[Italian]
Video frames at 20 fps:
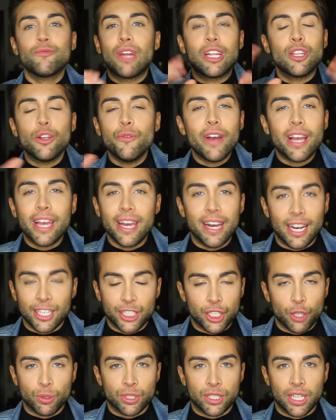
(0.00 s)
Da dov'è che
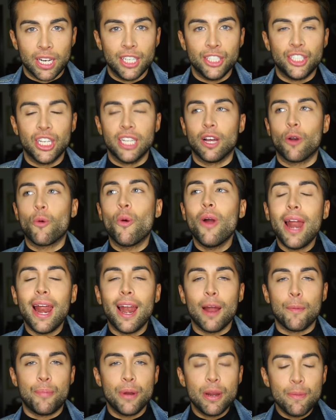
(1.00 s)
nasce questa leggenda? Qual è
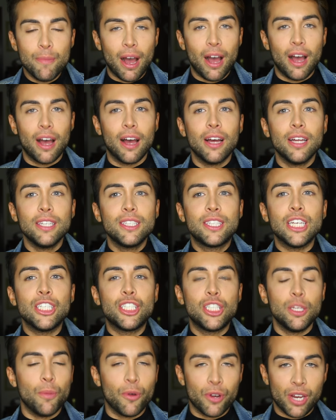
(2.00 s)
la prima
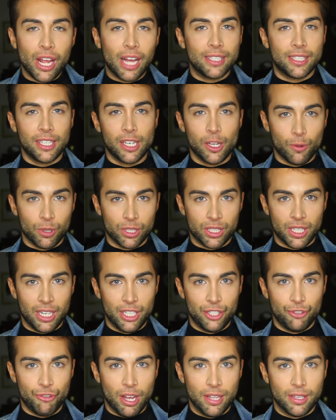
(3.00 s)
testimonianza di questa
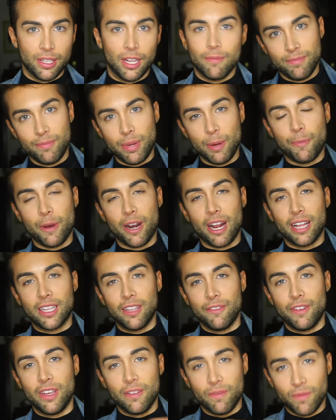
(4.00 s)
leggenda?
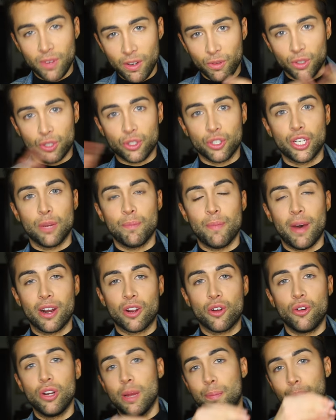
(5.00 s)
Preparatevi, il vostro
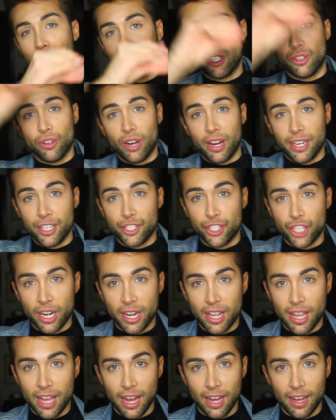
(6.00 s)
Gianmarco gli è partito la
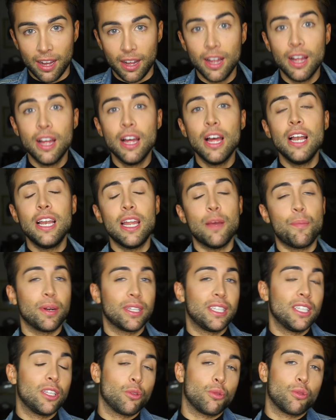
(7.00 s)
ricerca, gli è
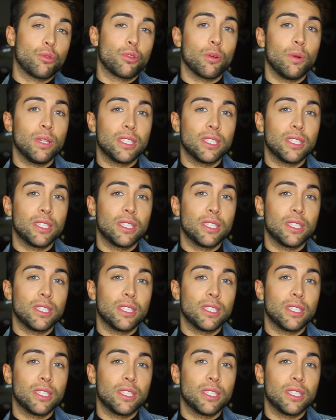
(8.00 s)
partita tutta